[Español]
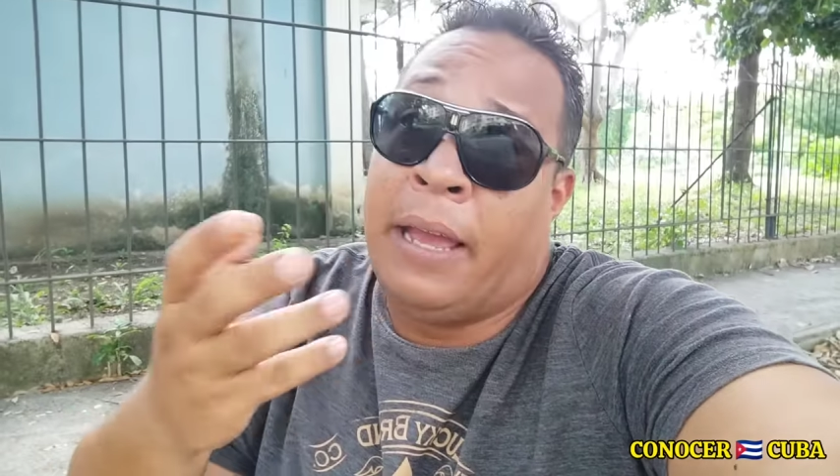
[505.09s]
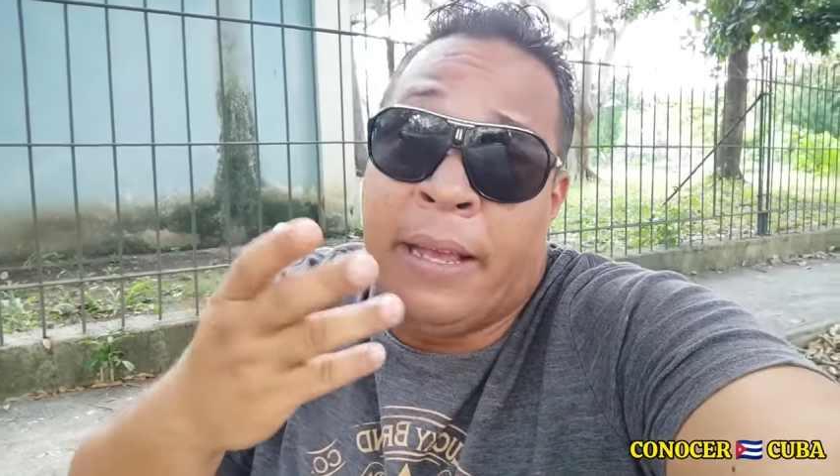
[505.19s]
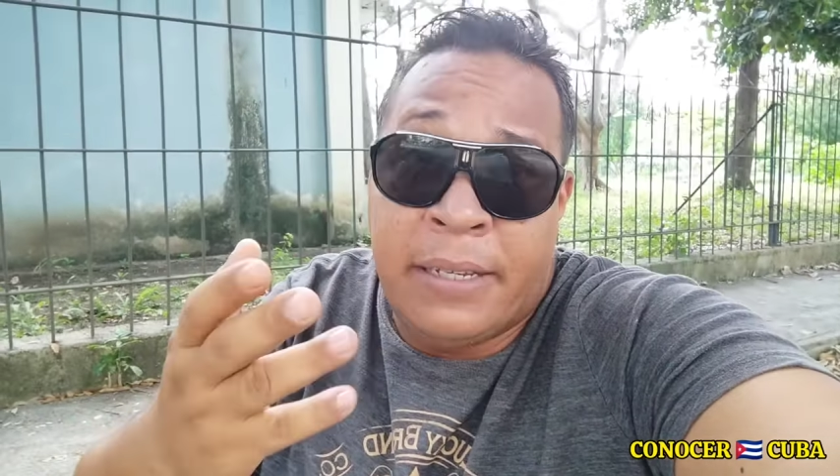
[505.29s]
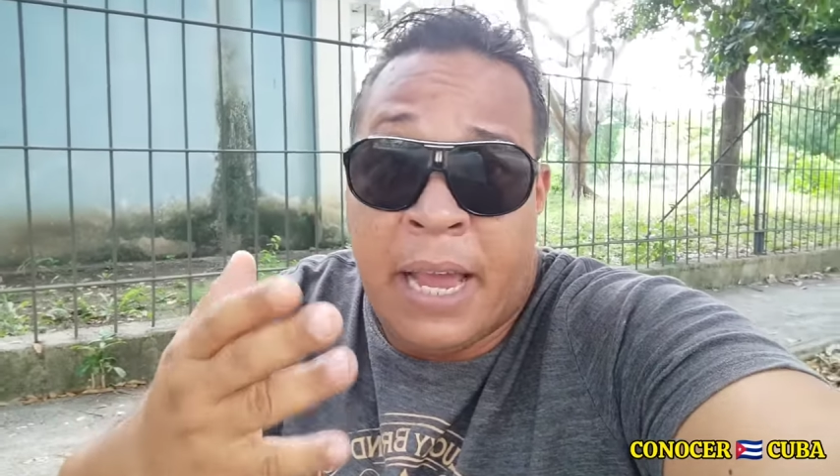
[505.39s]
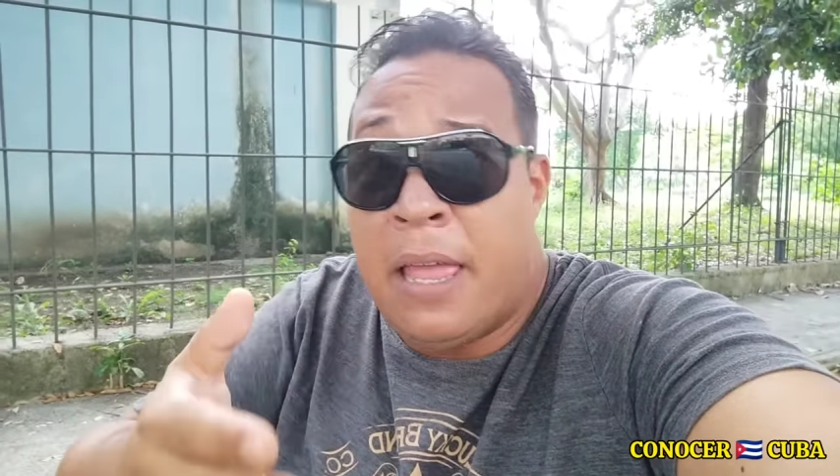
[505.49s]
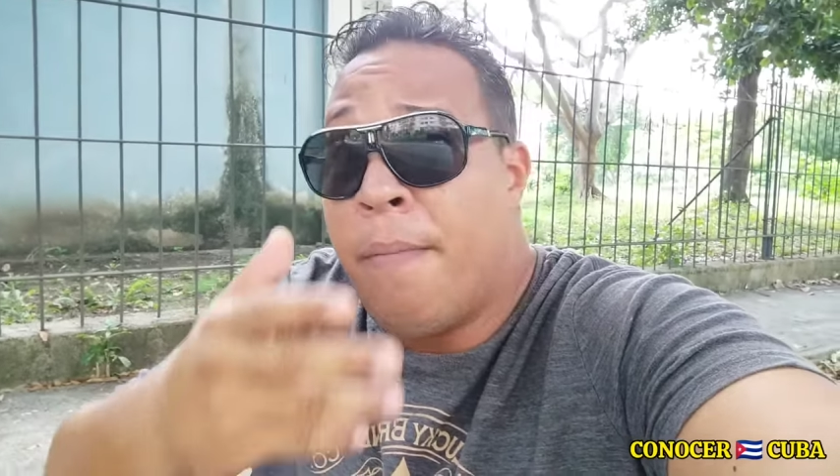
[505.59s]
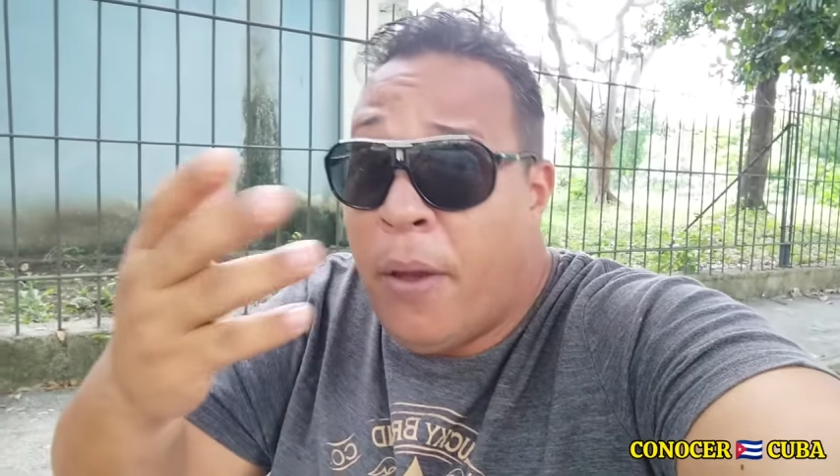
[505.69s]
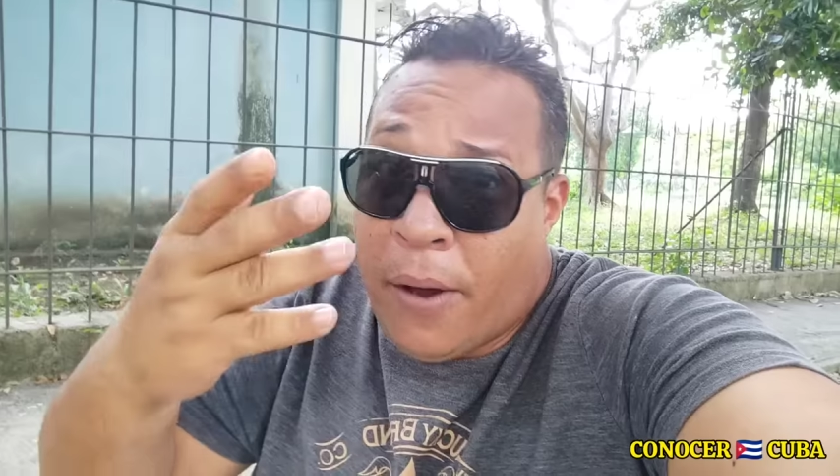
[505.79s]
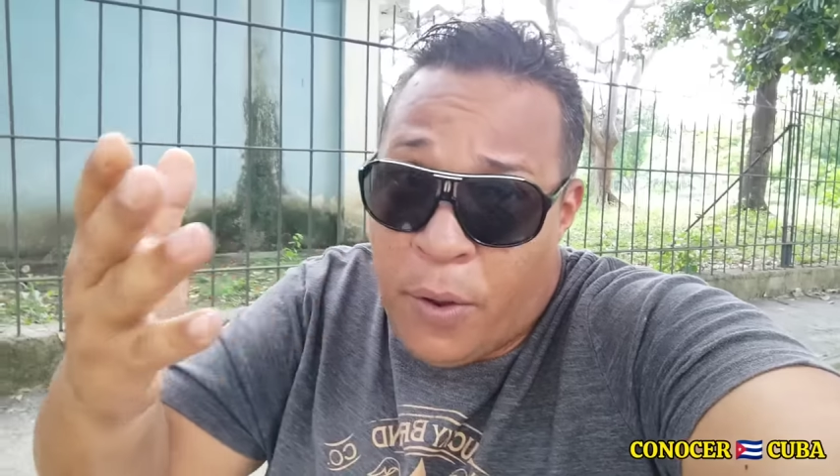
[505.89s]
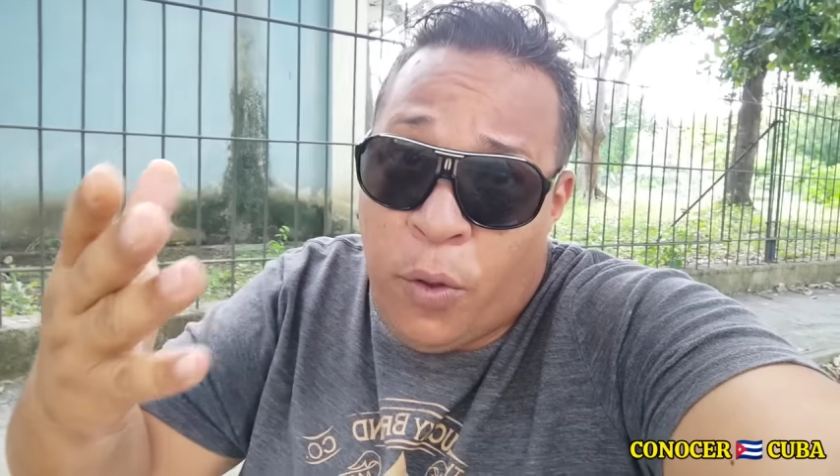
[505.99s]
quise quedarme
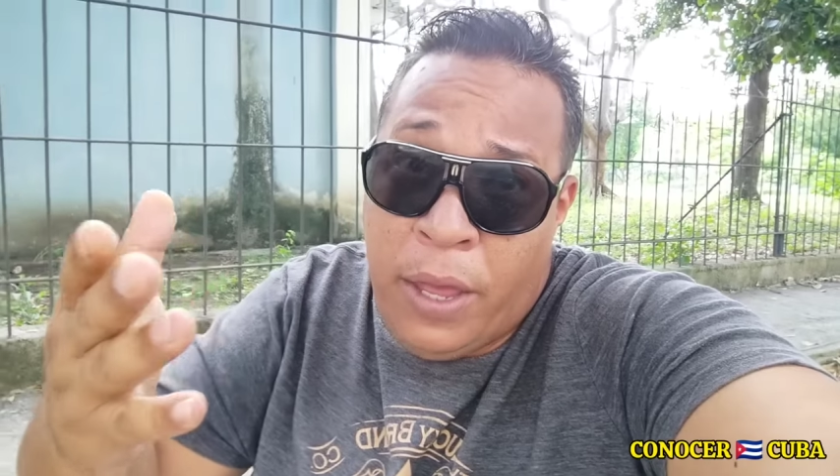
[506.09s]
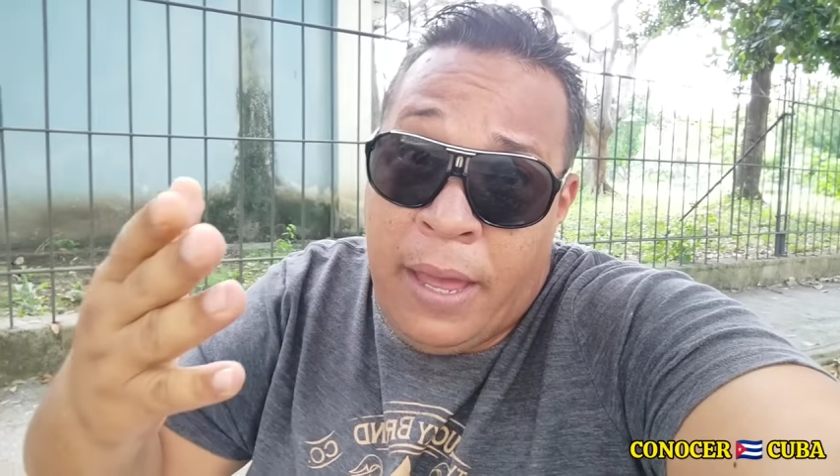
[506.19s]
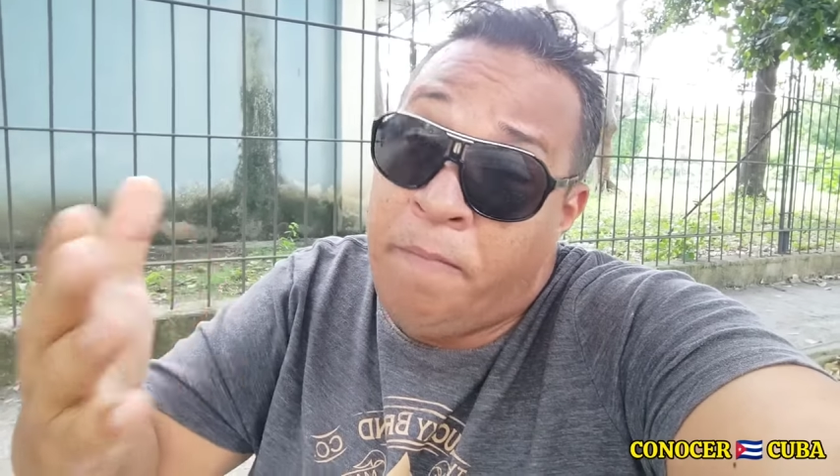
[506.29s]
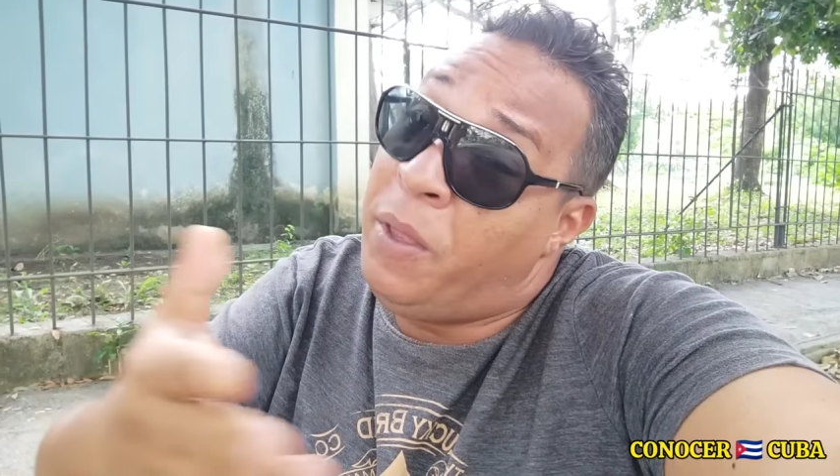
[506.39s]
varios días